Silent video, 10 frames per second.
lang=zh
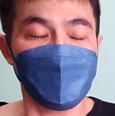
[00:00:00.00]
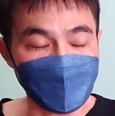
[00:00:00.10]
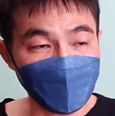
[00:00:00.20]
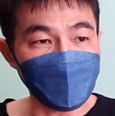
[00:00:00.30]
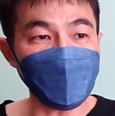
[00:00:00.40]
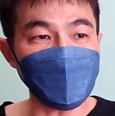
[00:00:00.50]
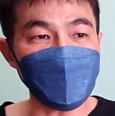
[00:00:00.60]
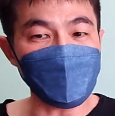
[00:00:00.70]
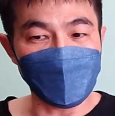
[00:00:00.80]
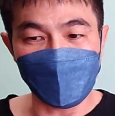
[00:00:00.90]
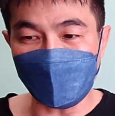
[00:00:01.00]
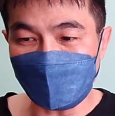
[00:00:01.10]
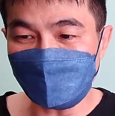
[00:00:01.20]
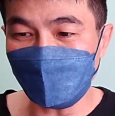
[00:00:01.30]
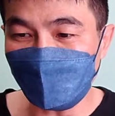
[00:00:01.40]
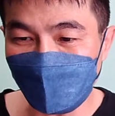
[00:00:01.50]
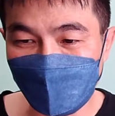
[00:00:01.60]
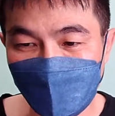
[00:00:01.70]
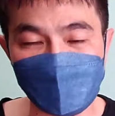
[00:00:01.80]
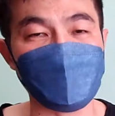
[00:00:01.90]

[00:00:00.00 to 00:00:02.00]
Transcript: 有规定，我们按照规定